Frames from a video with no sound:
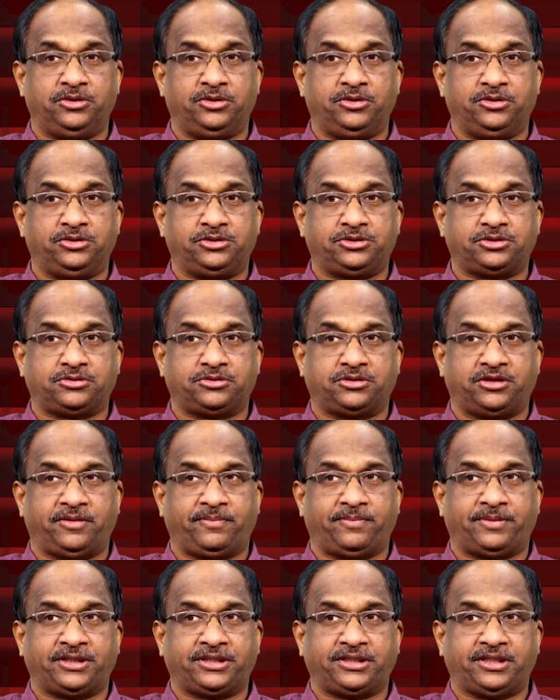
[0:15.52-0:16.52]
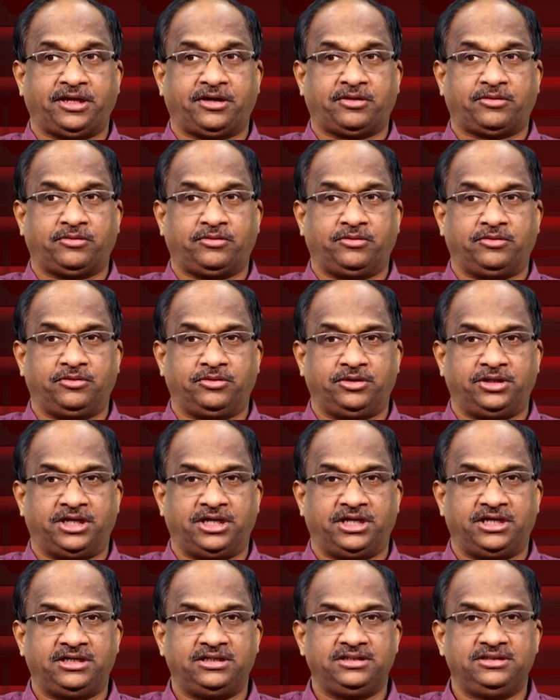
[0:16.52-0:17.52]
ముందు నుంచి కూడా ప్రత్యేక
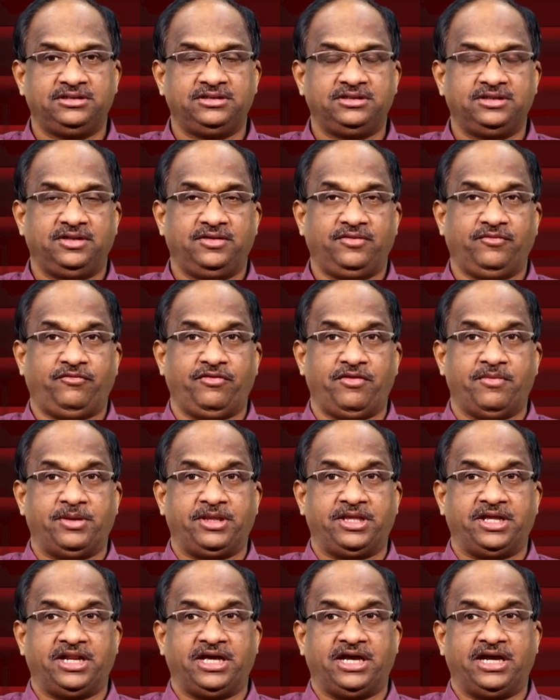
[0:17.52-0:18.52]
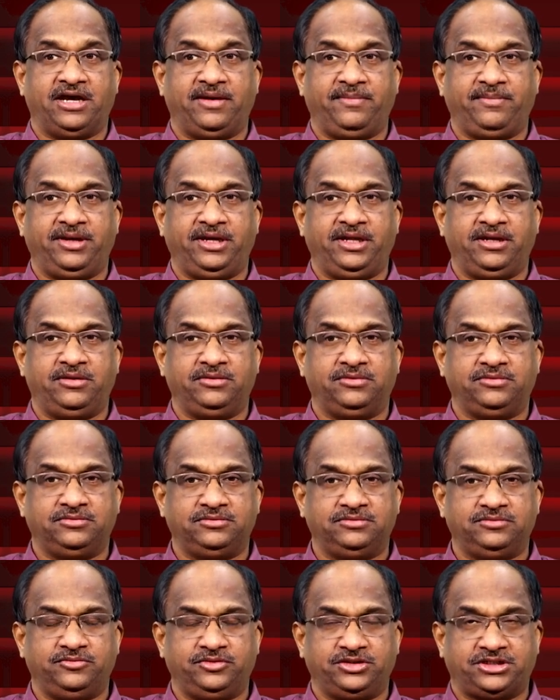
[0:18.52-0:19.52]
హోదా విభజన హామీలు
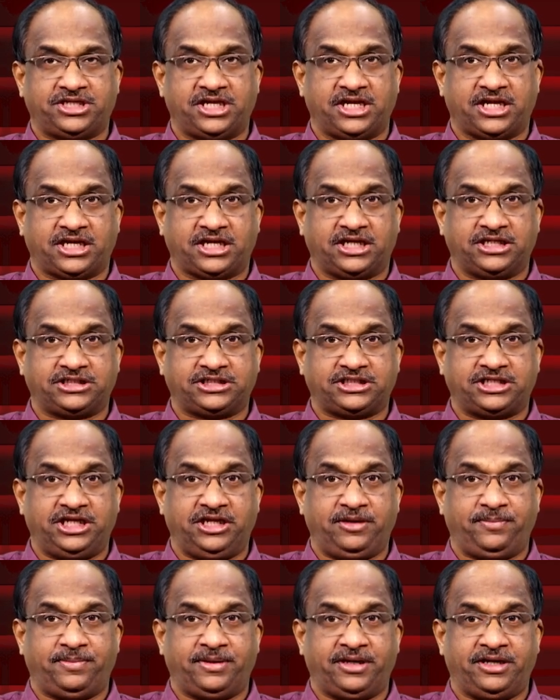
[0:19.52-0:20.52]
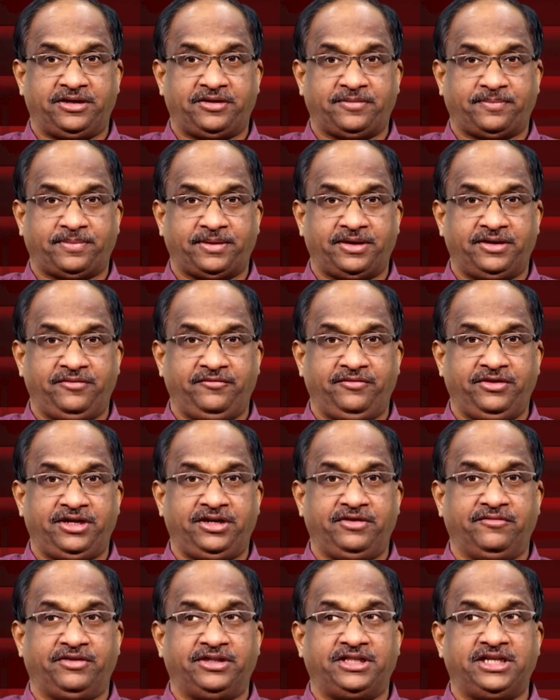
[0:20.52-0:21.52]
విశాఖ స్టీల్ ప్లాంట్ పైన
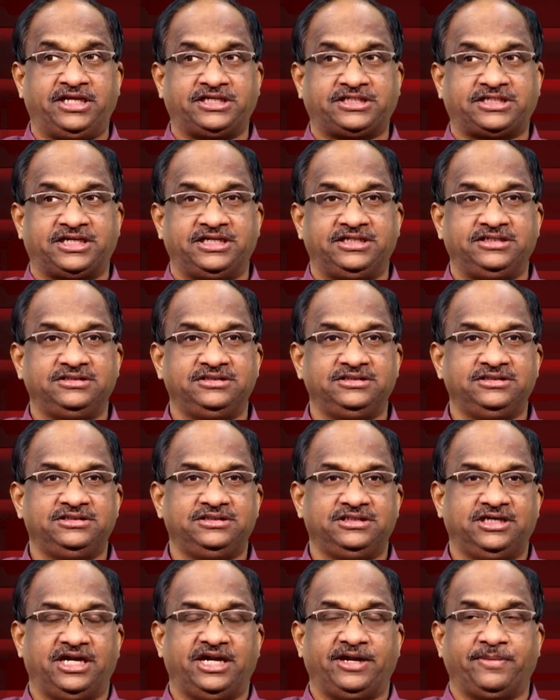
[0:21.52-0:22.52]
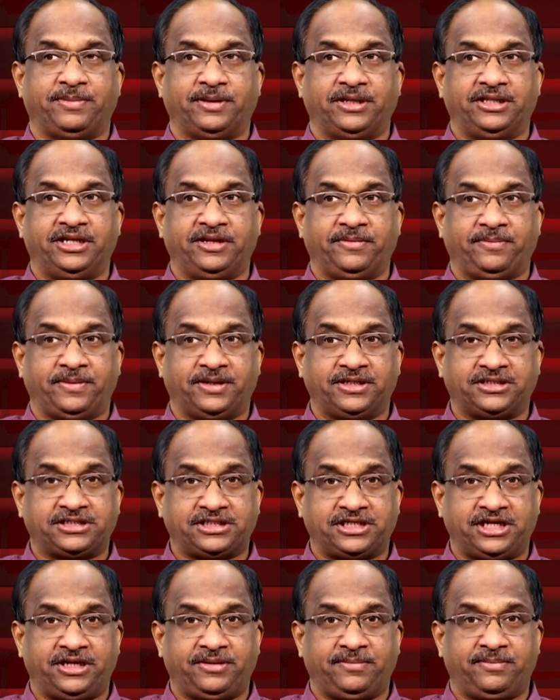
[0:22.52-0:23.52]
వీటిని వదిలేశాయి అడపాదడపా
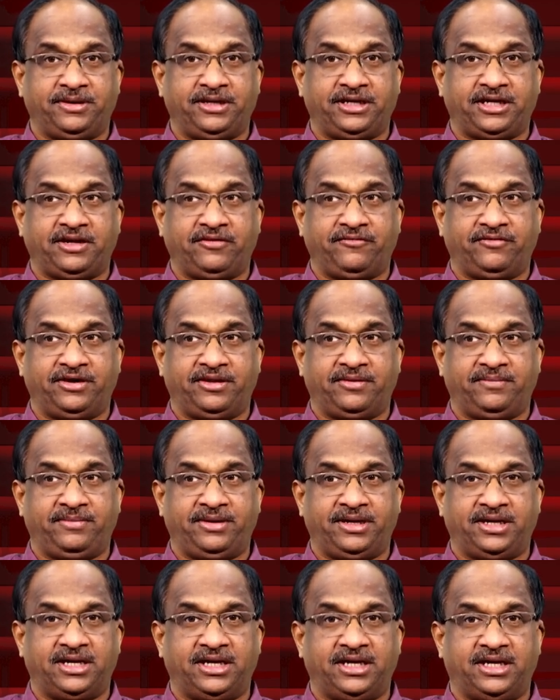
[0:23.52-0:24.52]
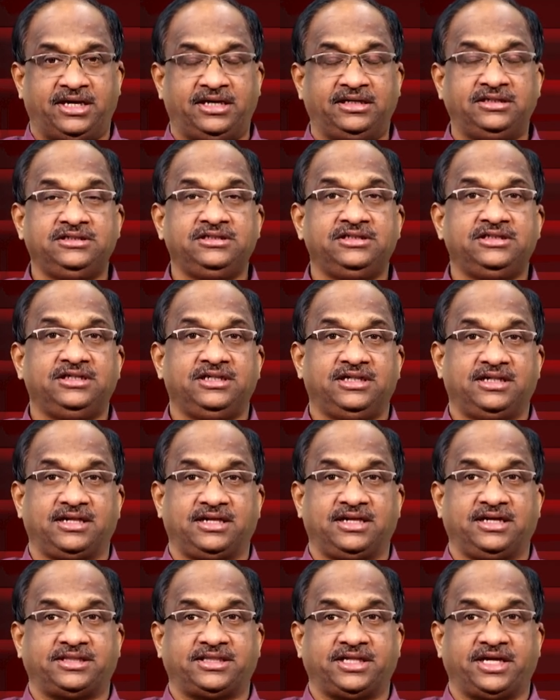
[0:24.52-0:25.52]
స్టేట్మెంట్లు ఇవ్వడం మినహా
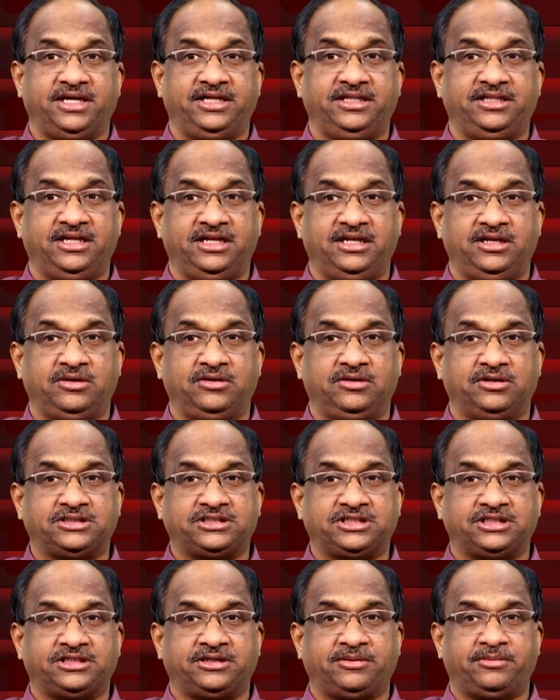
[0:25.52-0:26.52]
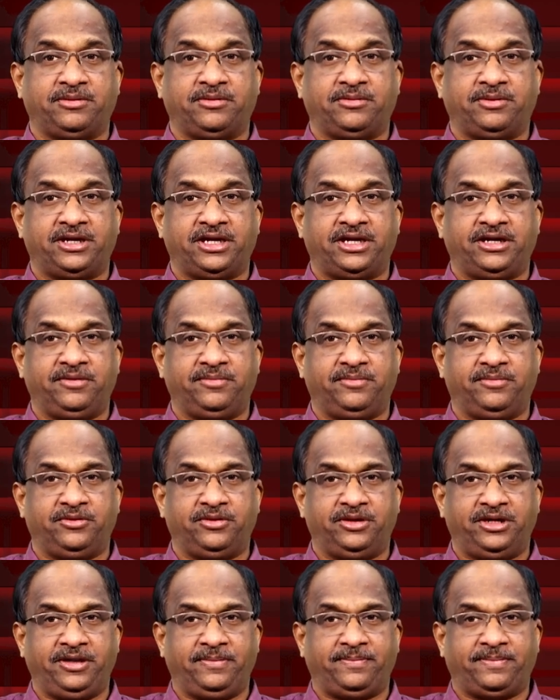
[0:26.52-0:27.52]
గత ఐదేళ్లుగో చంద్రబాబు నాయుడు
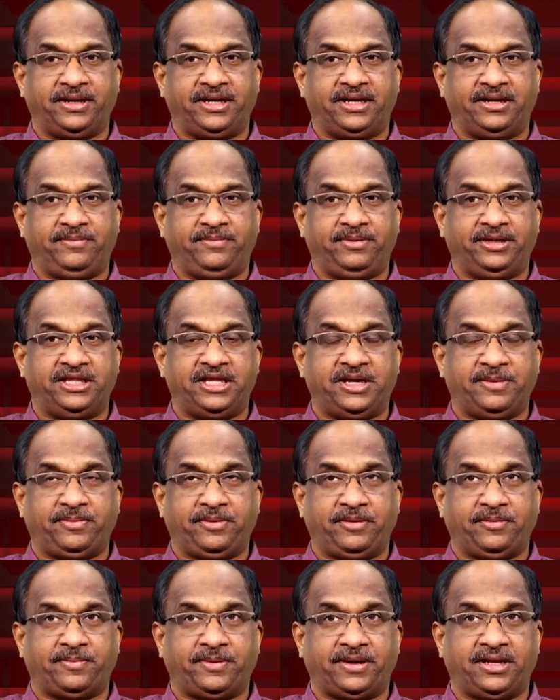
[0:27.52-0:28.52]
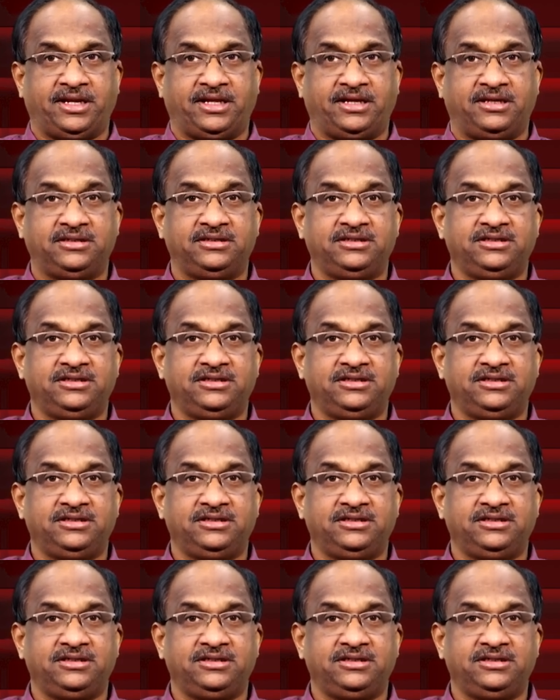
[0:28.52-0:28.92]
మోడీ పైన బీజేపీ పైన